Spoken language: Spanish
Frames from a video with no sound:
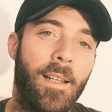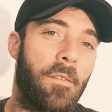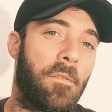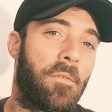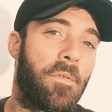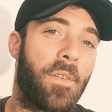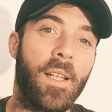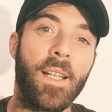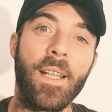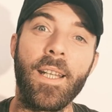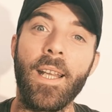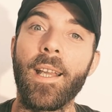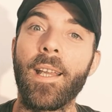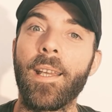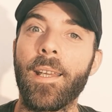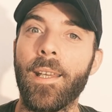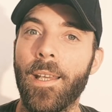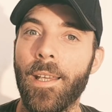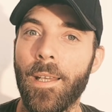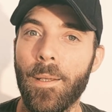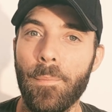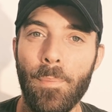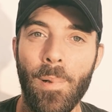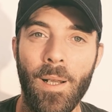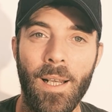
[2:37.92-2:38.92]
infinidades
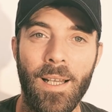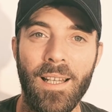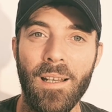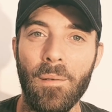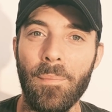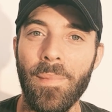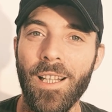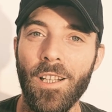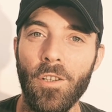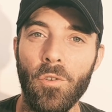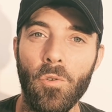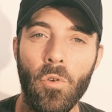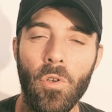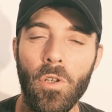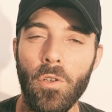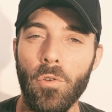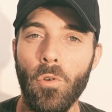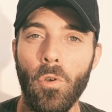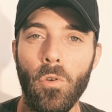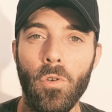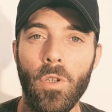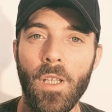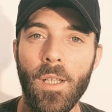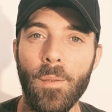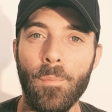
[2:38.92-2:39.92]
de departamentos de
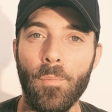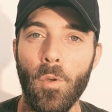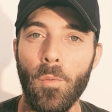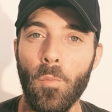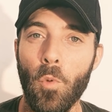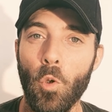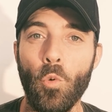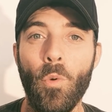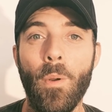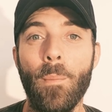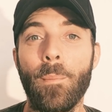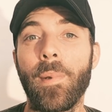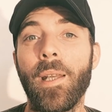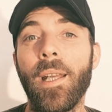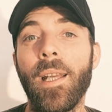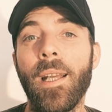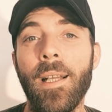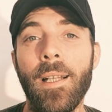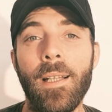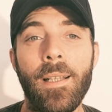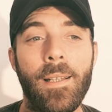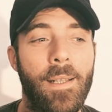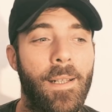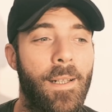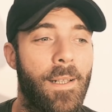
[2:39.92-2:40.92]
todo tipo,
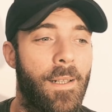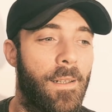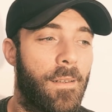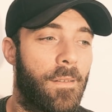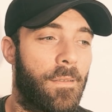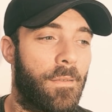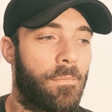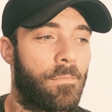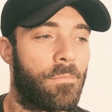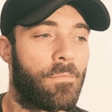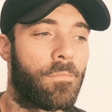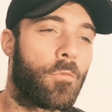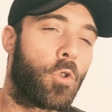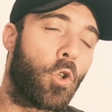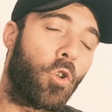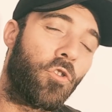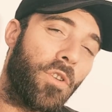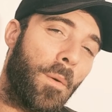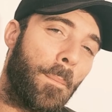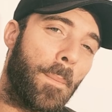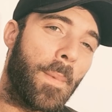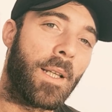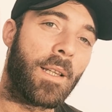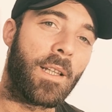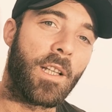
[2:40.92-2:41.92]
monoambientes,
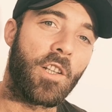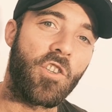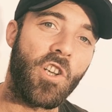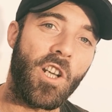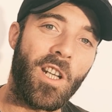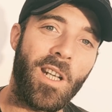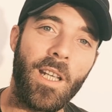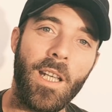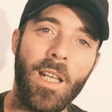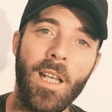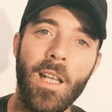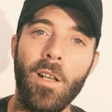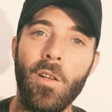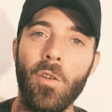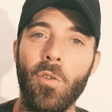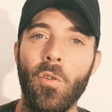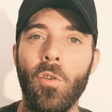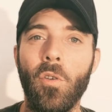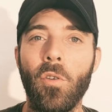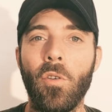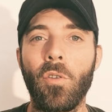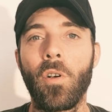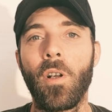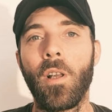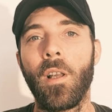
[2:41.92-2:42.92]
dos ambientes
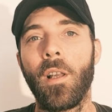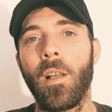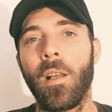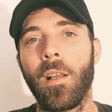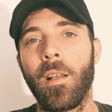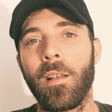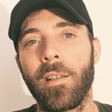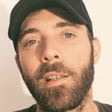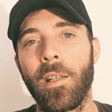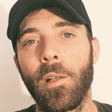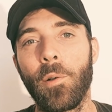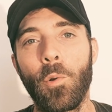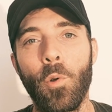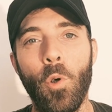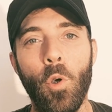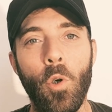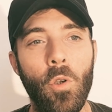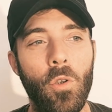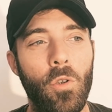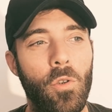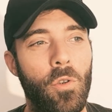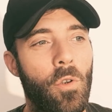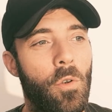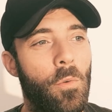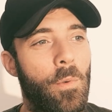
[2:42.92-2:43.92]
chiquitos,
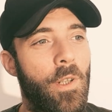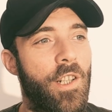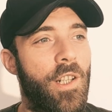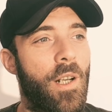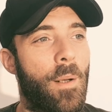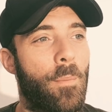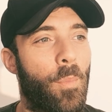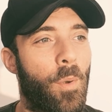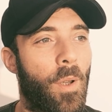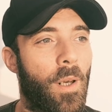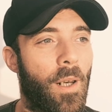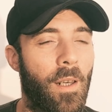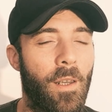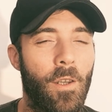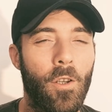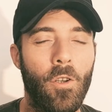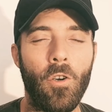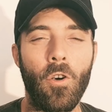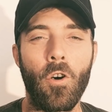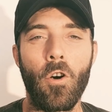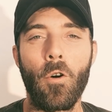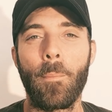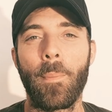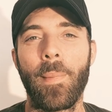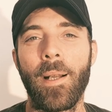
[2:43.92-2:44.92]
Devoto, Villa
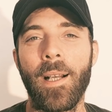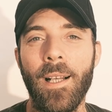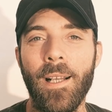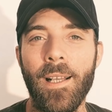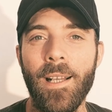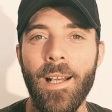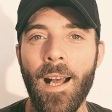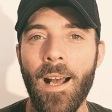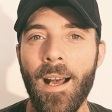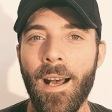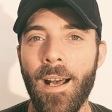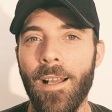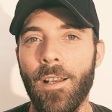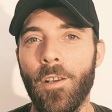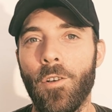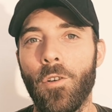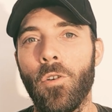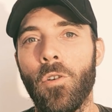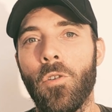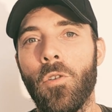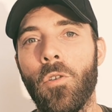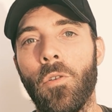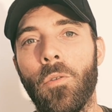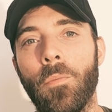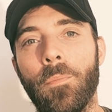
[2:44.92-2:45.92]
Pueyrredón,
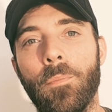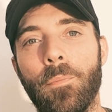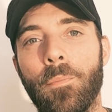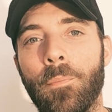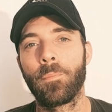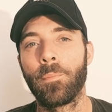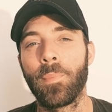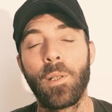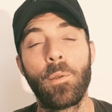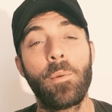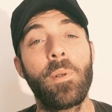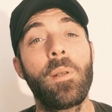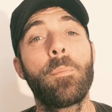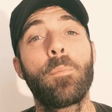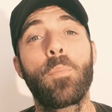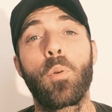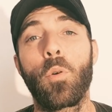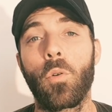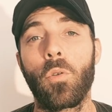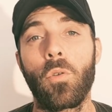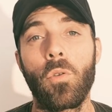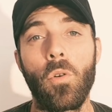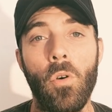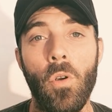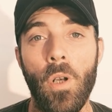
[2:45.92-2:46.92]
Belgrano, viví
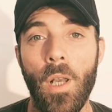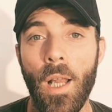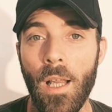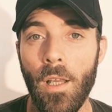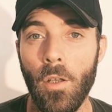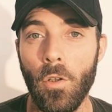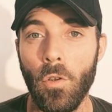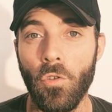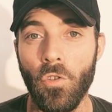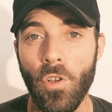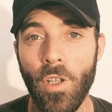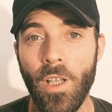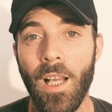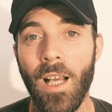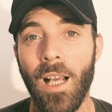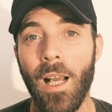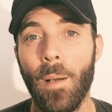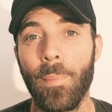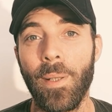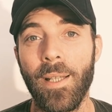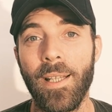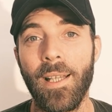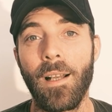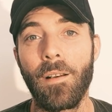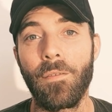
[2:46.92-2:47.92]
por todos lados en la
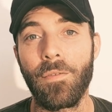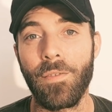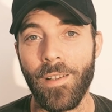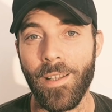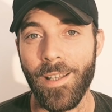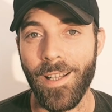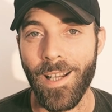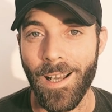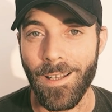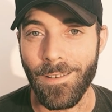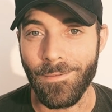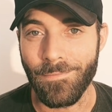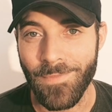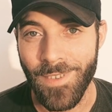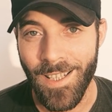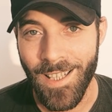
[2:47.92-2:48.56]
capital federal.